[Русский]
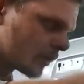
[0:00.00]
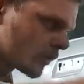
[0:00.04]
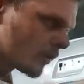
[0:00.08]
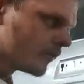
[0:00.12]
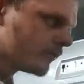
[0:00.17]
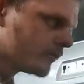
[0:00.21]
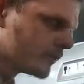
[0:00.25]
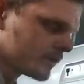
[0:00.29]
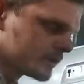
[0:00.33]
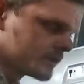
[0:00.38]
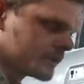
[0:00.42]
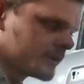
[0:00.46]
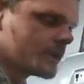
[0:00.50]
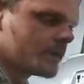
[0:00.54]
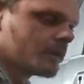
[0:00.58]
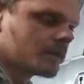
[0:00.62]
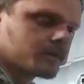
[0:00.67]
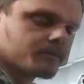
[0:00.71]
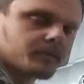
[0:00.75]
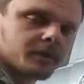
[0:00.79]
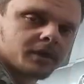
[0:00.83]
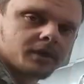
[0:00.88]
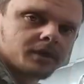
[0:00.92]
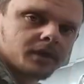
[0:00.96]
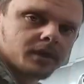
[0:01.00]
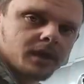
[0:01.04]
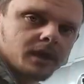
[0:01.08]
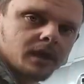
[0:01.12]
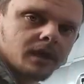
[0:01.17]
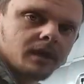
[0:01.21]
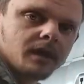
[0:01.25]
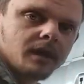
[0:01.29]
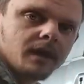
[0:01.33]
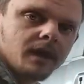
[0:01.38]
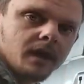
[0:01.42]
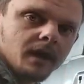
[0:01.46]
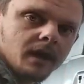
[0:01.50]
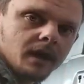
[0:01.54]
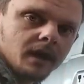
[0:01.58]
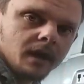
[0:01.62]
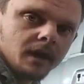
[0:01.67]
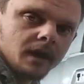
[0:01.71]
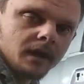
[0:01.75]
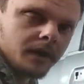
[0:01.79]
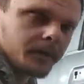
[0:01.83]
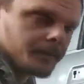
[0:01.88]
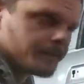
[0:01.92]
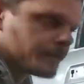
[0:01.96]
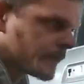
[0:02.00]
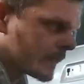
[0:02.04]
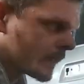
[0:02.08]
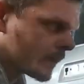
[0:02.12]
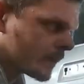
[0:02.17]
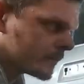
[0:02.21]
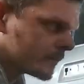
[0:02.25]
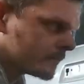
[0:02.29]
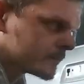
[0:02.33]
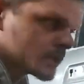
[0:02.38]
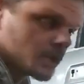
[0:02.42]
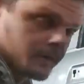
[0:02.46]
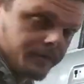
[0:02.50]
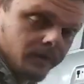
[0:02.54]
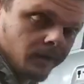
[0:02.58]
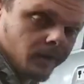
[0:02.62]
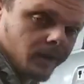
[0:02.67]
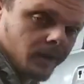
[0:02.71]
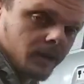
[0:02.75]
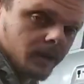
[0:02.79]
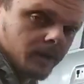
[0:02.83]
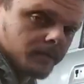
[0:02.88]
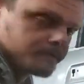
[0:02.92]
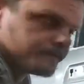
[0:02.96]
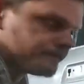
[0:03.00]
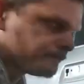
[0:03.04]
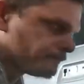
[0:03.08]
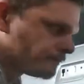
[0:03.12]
э, ровно сделать машинкой шлифование.